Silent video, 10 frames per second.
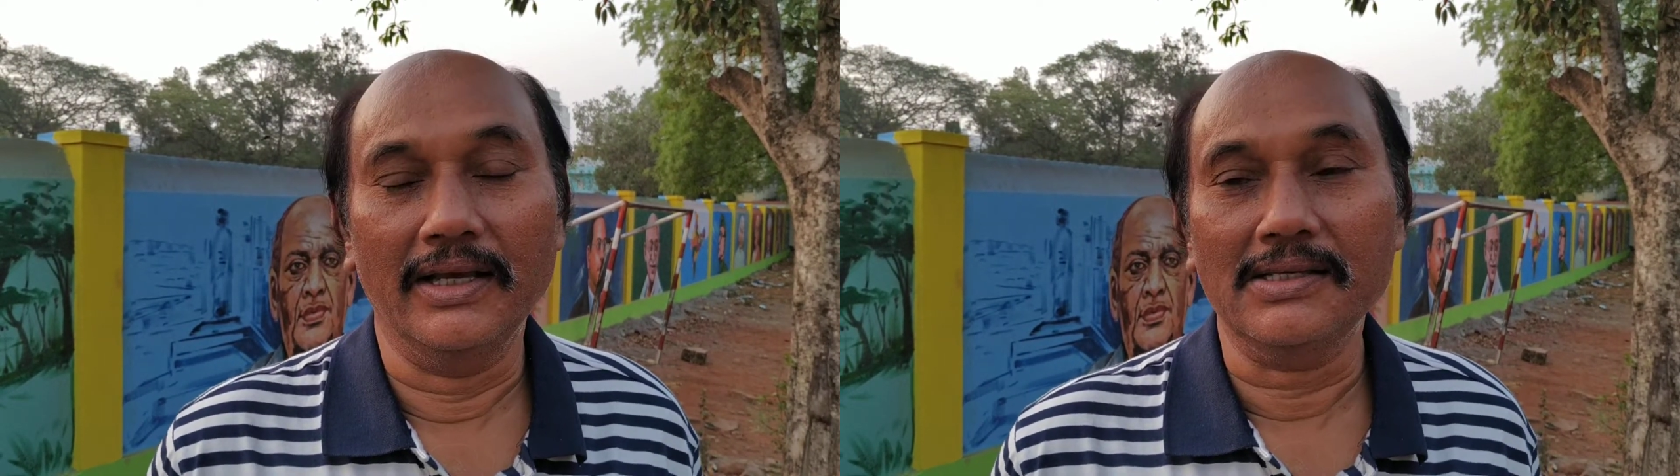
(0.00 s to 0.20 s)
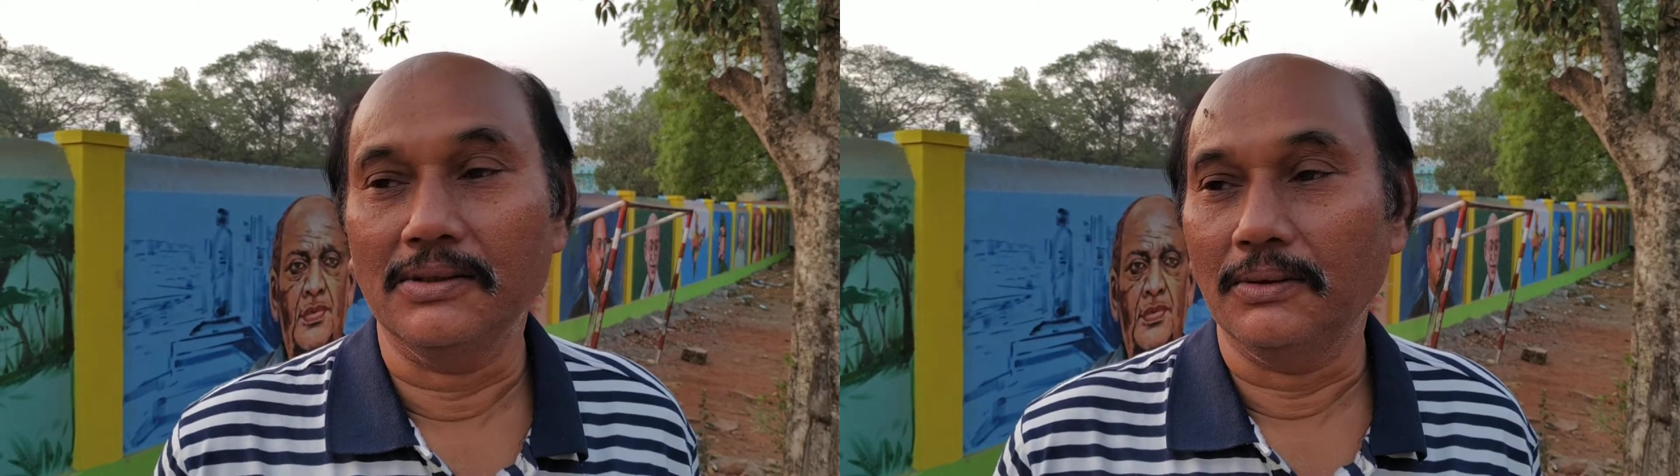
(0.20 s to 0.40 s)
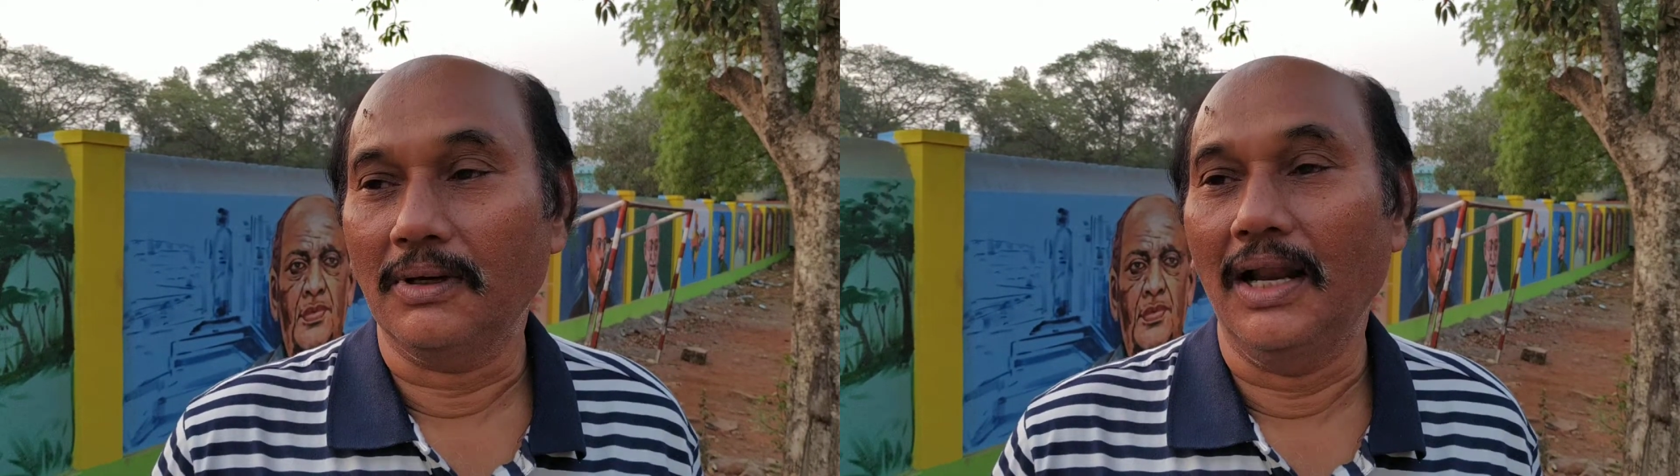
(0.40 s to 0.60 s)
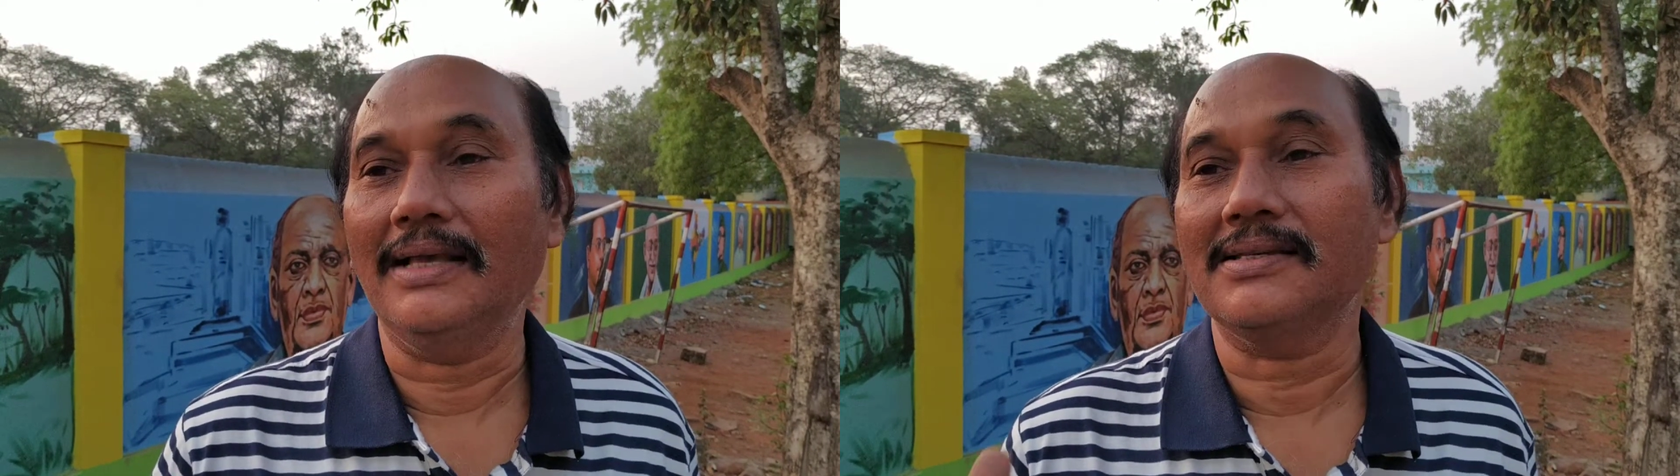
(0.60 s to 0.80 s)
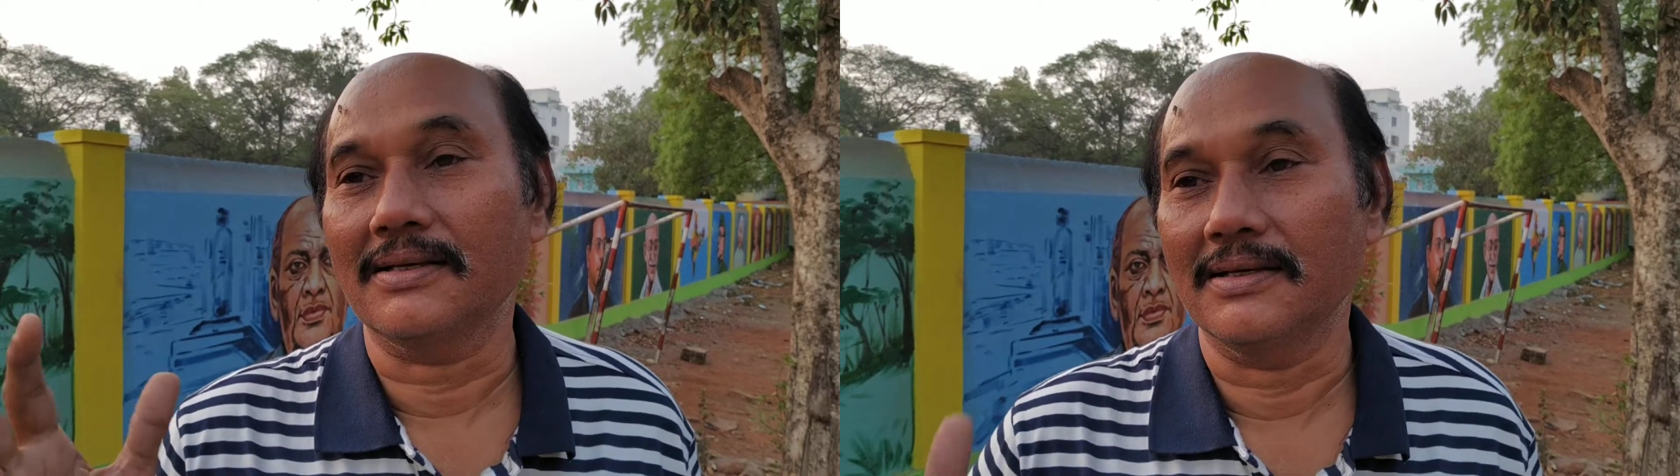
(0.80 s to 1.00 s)
కేసు
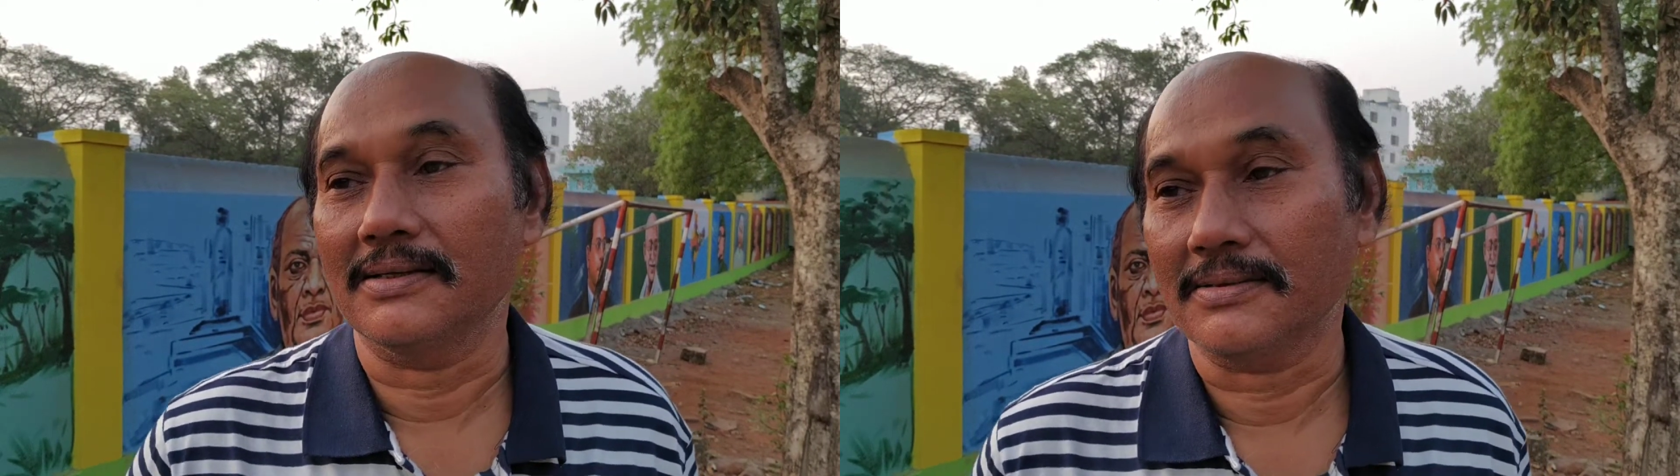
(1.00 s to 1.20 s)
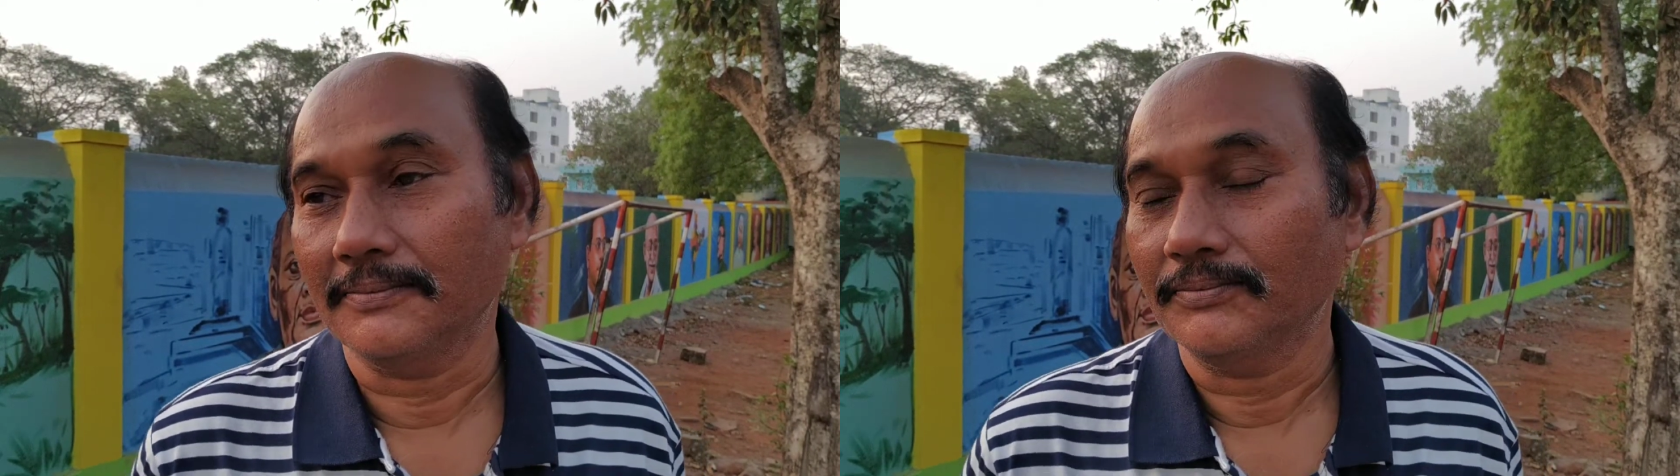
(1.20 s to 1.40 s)
క్లాసిక్ కేసు